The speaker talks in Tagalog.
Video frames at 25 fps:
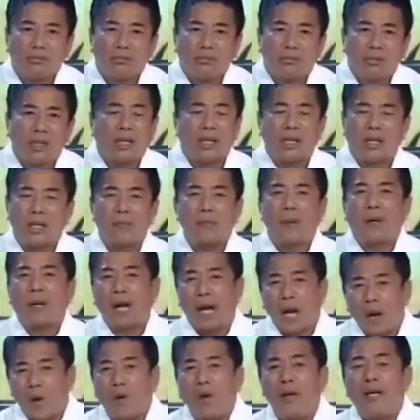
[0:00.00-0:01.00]

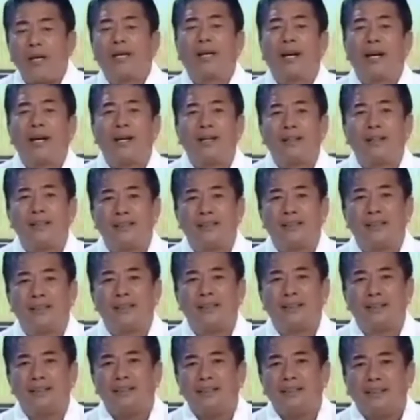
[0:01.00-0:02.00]
nakikipag-away ka,
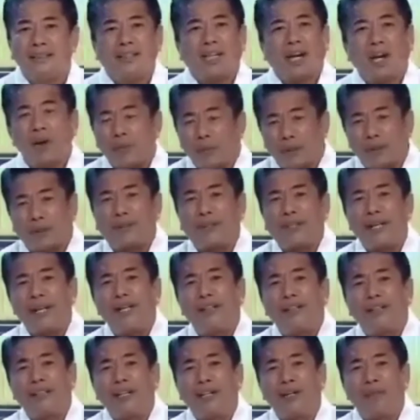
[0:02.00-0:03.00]
isa kang
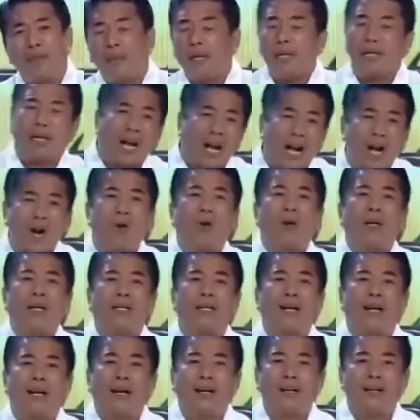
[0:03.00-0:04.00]
presidente, may kaaway
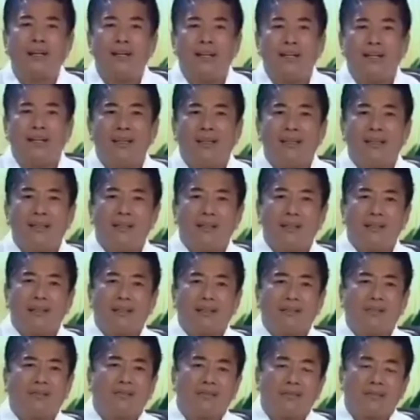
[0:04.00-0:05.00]
ka.
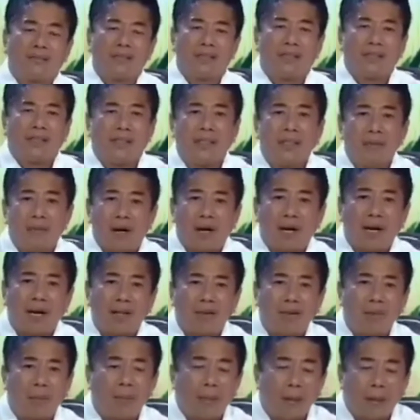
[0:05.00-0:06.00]
Di
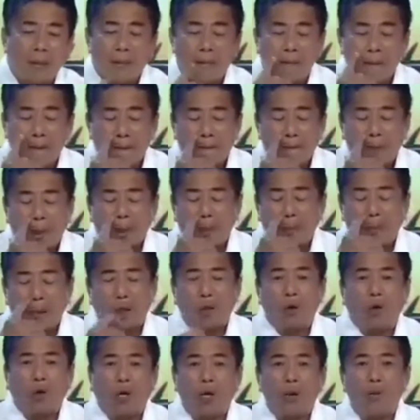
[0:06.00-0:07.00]
ba? Pero
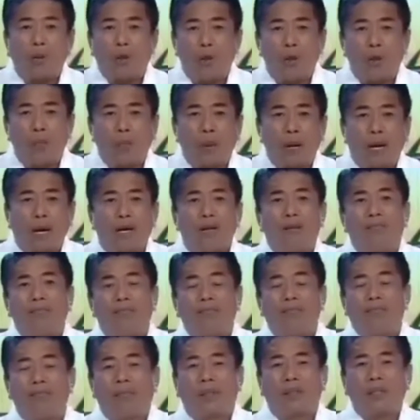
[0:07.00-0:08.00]
bago kayo manumpa,
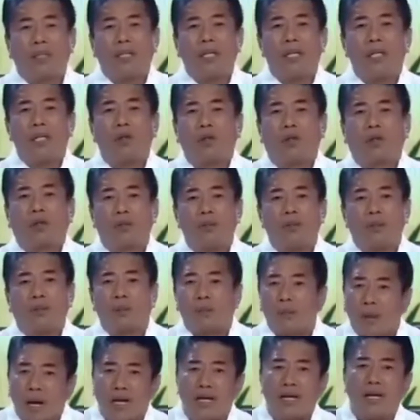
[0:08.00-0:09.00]
maglilingkod kami sa
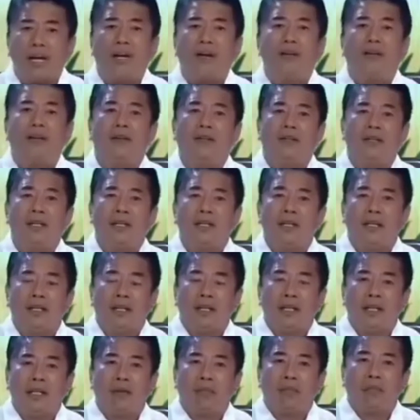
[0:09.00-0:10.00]
bayan.
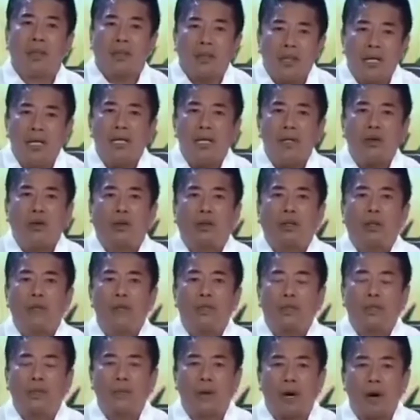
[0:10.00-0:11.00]
Maglilingkod kami
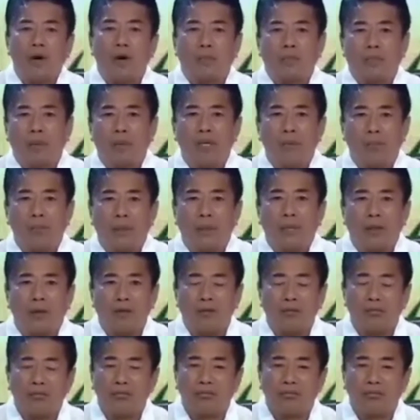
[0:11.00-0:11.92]
sa bawat Pilipino.